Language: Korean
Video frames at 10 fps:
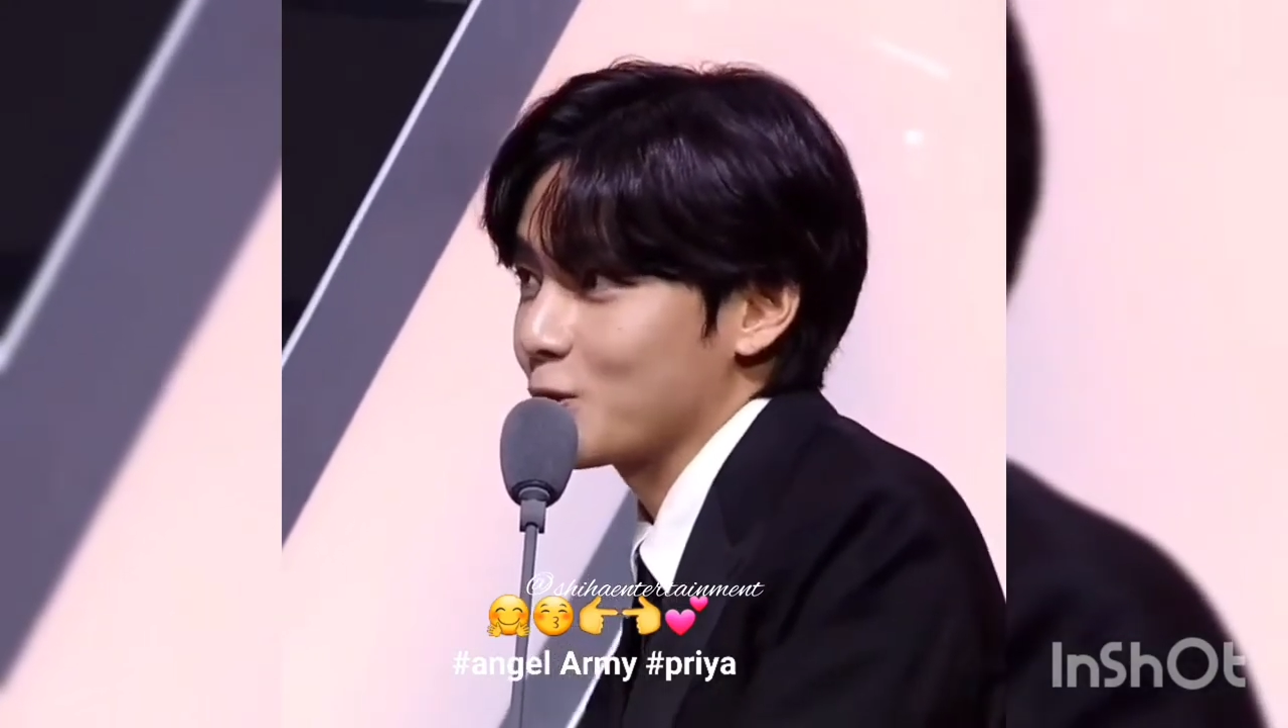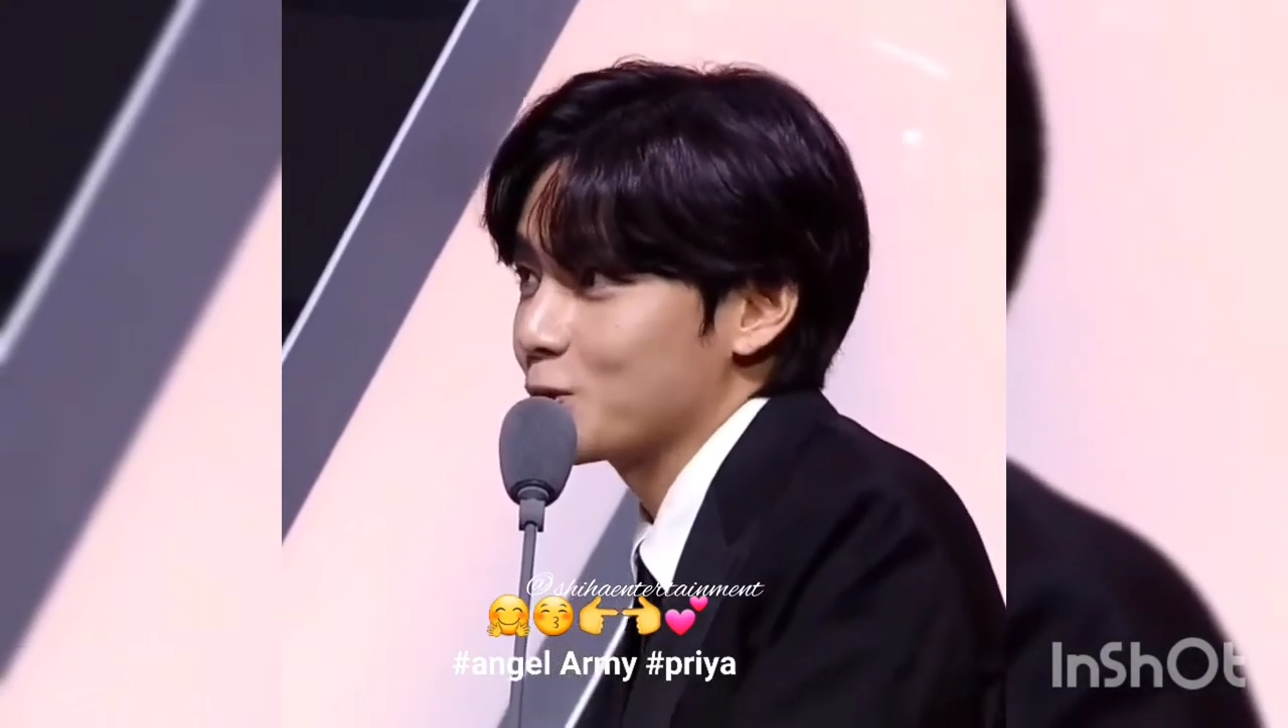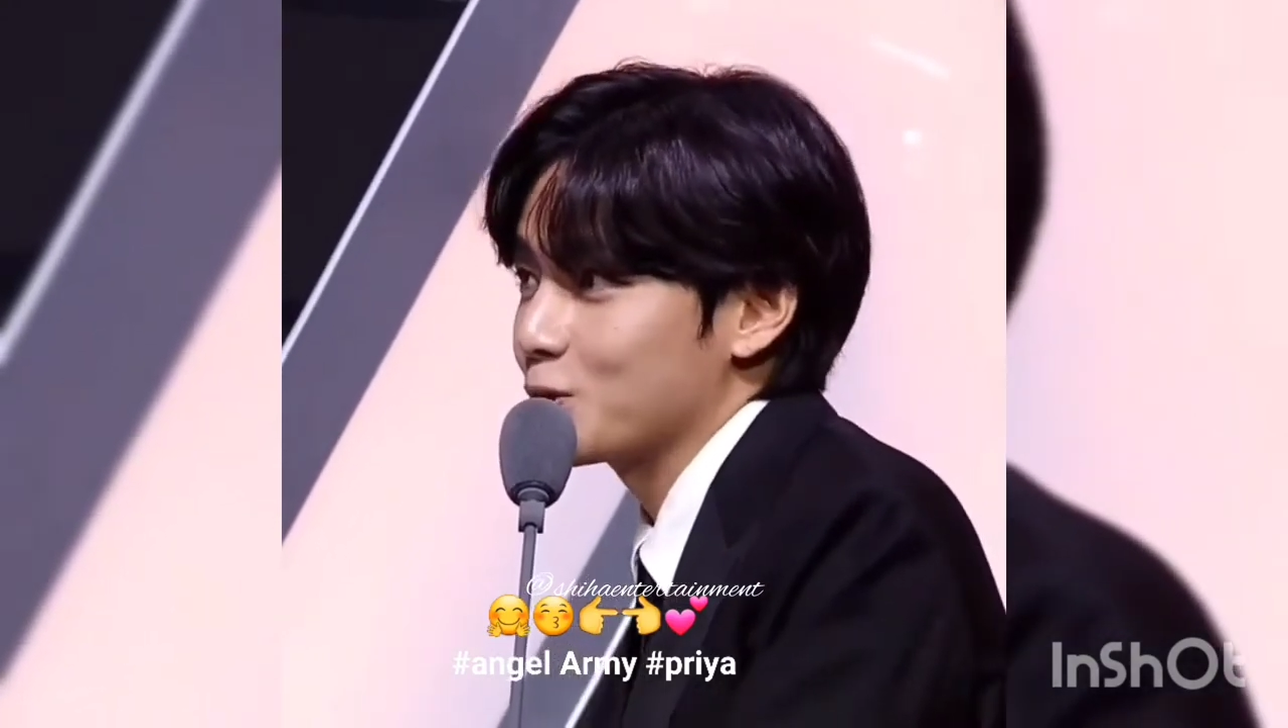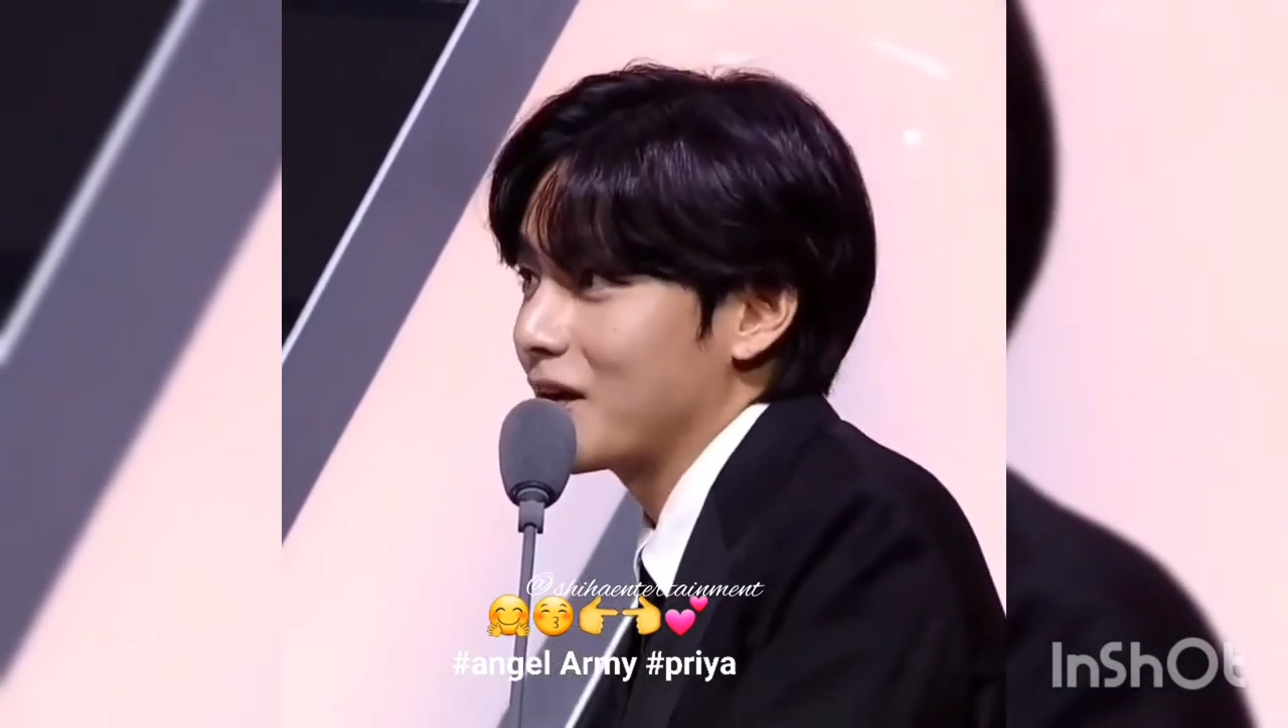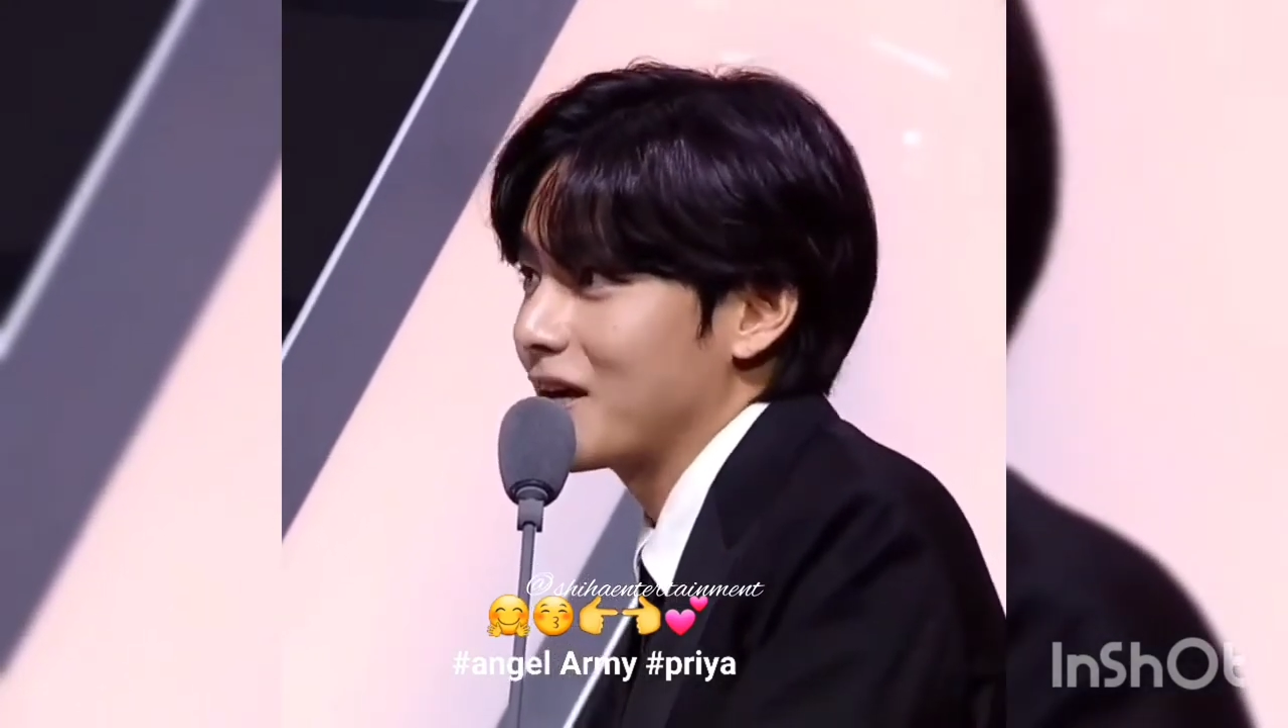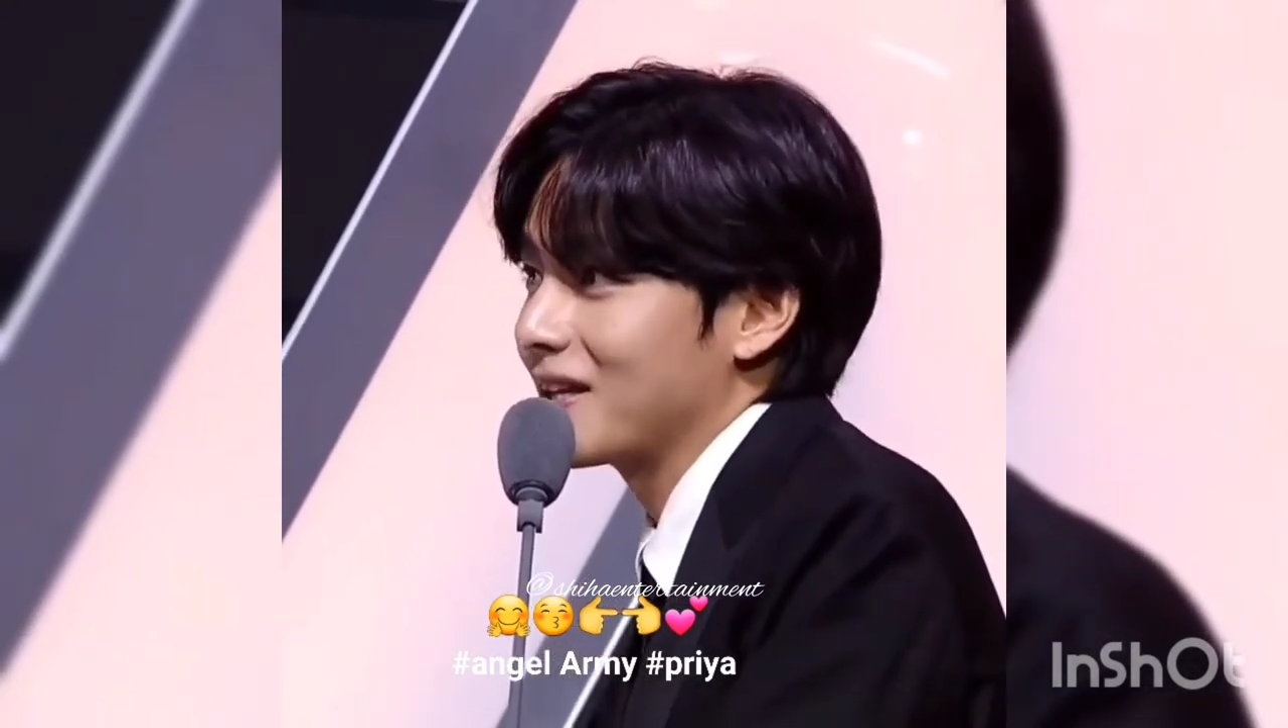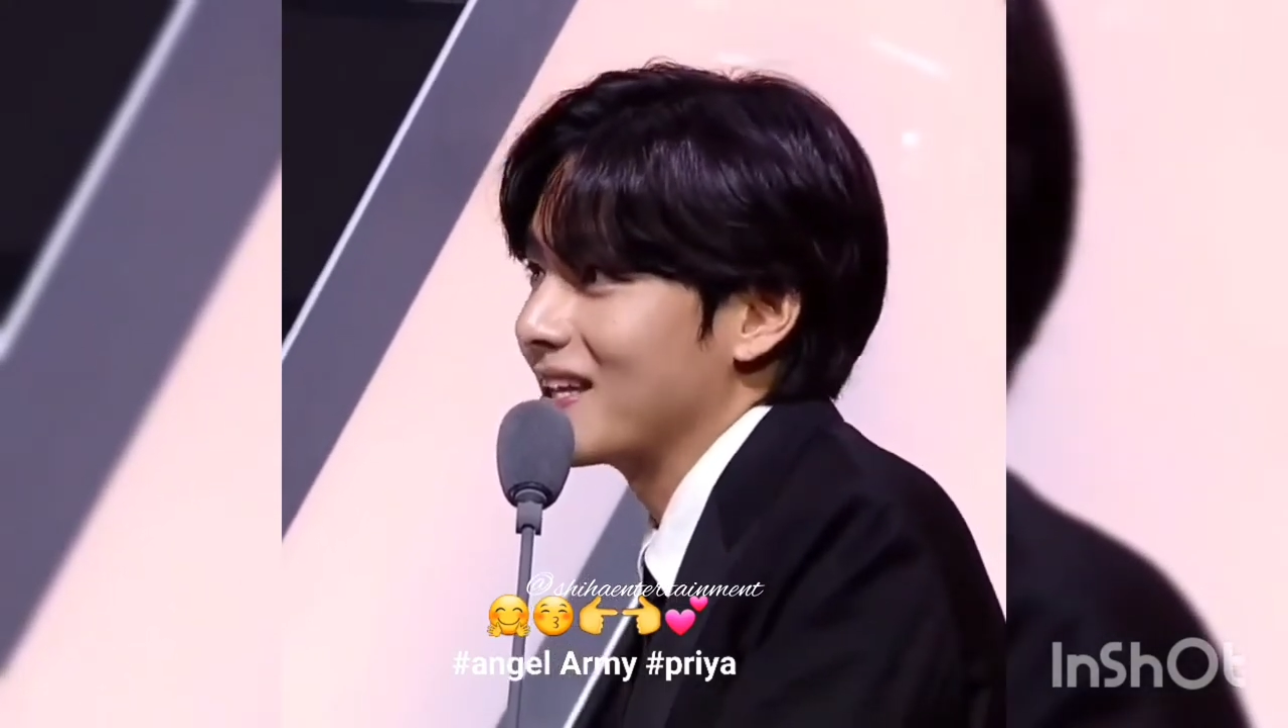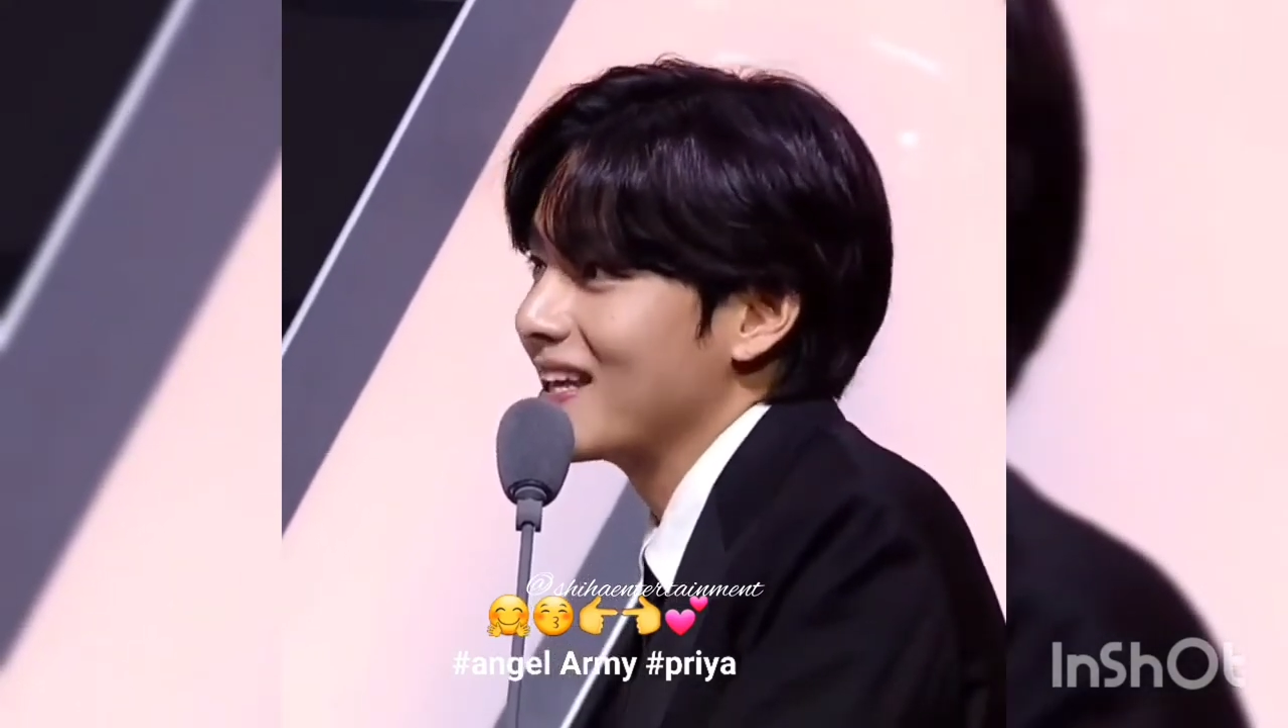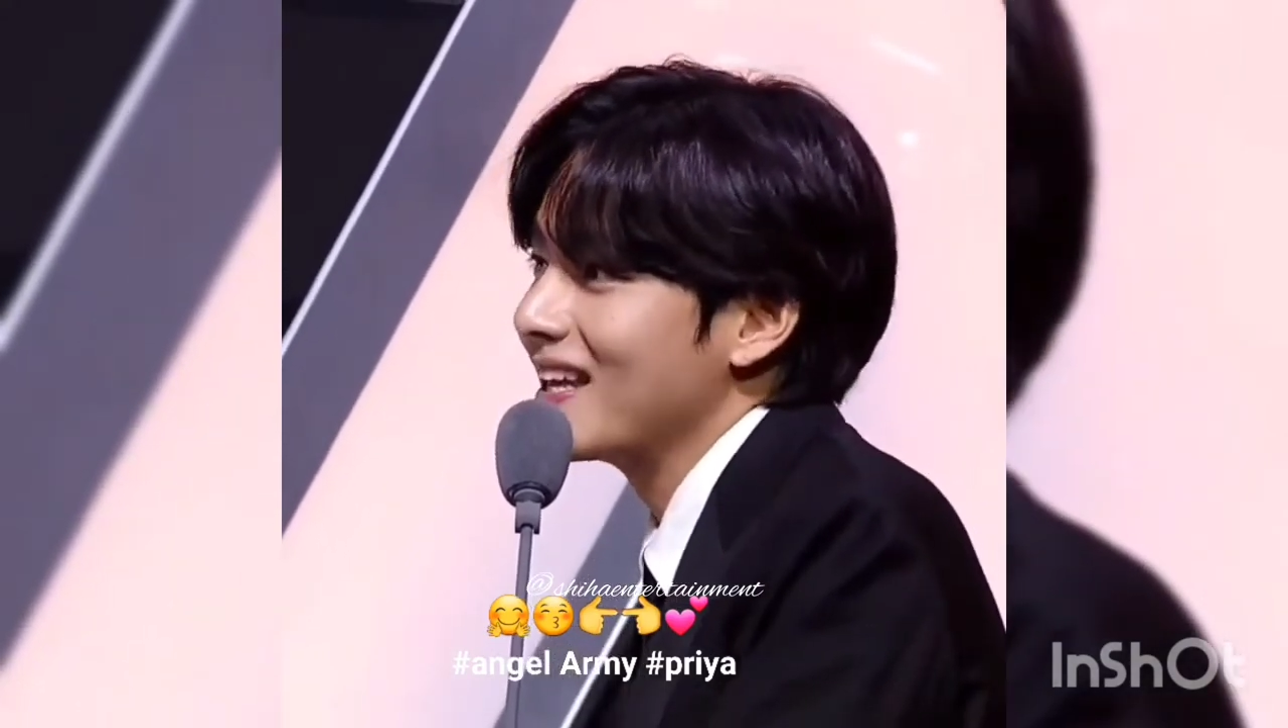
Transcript: 소중한